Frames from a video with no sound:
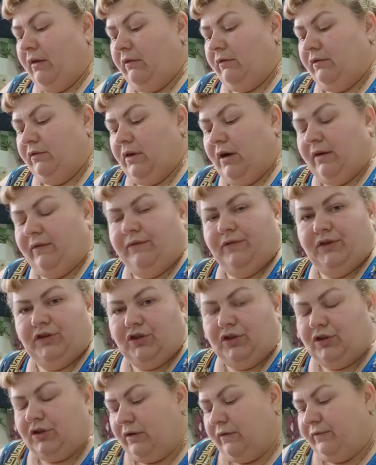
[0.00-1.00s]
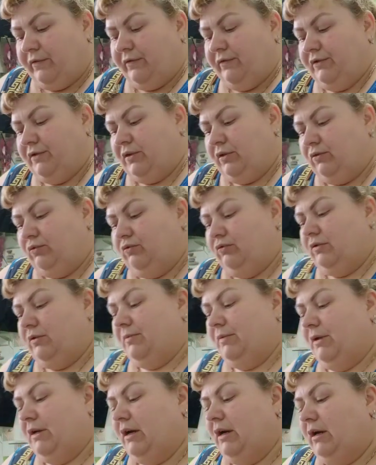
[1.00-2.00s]
Ну, как вешать шкафы высоту
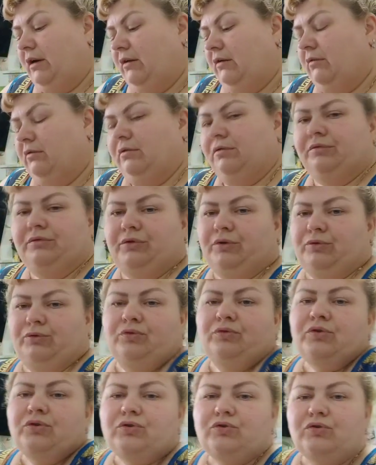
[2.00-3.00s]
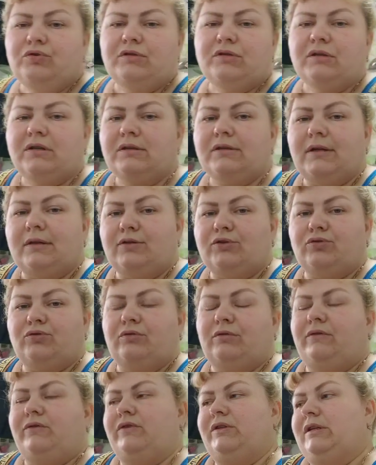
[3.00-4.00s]
замеряли. Никто ничего не сказал,
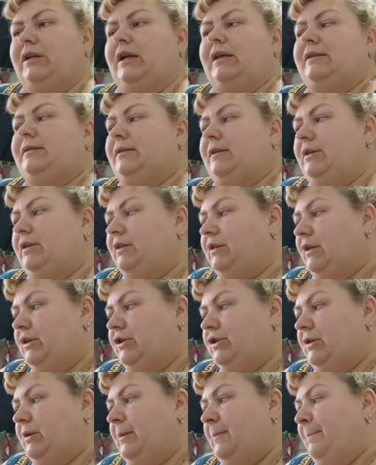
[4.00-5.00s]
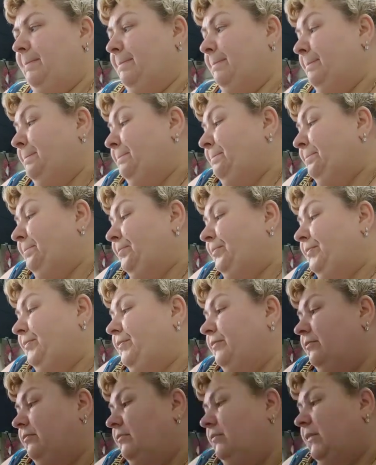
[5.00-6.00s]
что эта вентиляция не наших.
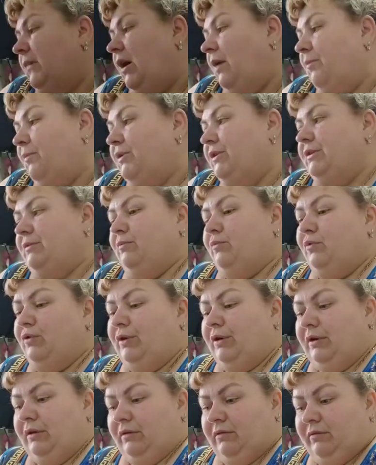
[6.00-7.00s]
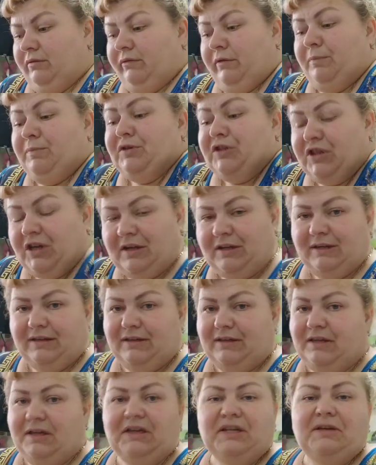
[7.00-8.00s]
А мы тем более вообще
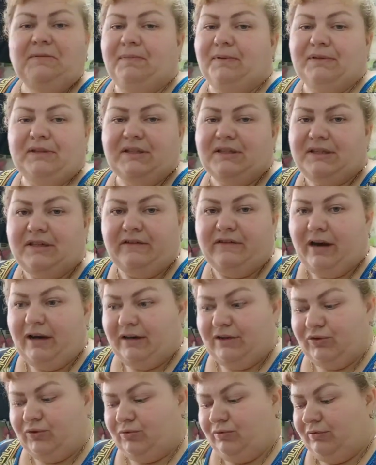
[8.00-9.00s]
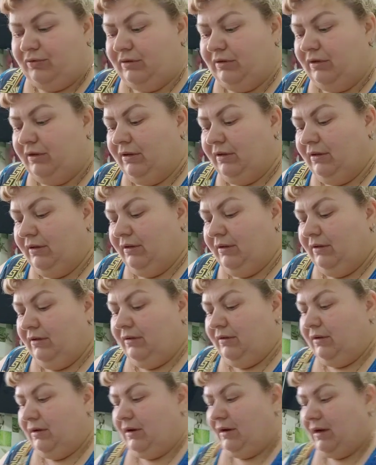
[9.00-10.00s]
не, и не подозревали, что это,
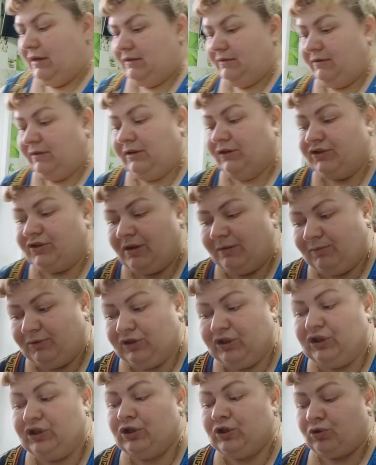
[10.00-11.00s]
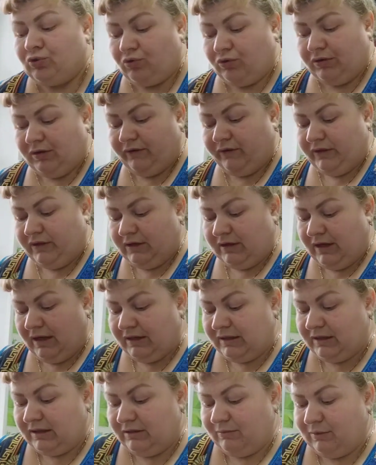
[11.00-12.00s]
оказывается, должна быть еще одна
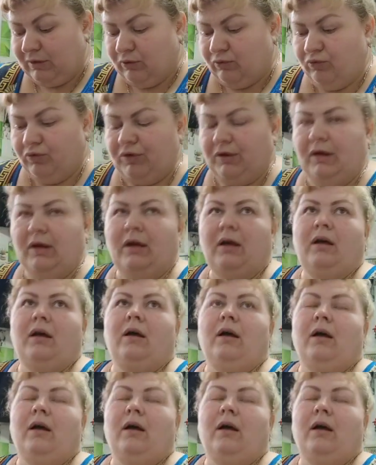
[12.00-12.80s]
вентиляция на моей кухне.